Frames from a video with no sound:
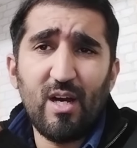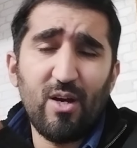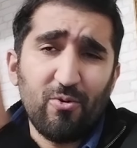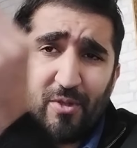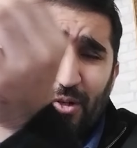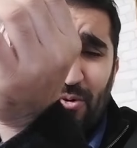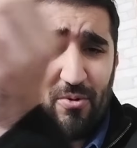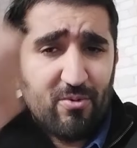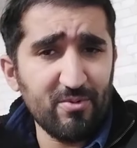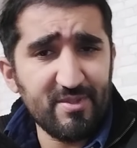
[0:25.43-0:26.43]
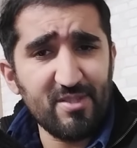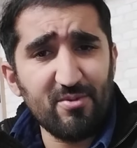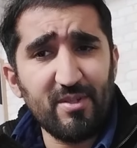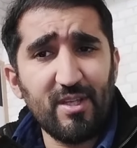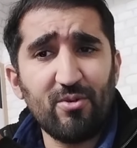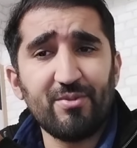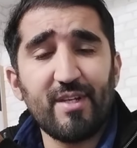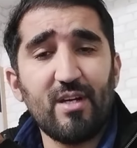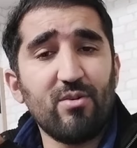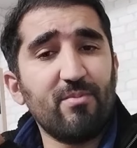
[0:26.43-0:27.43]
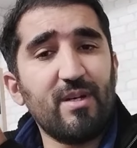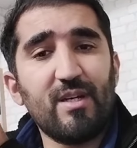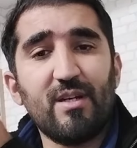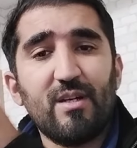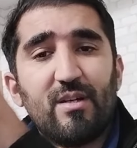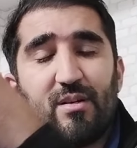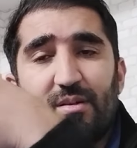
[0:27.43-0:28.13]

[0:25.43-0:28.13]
او دخلو سيزوني كونترا وما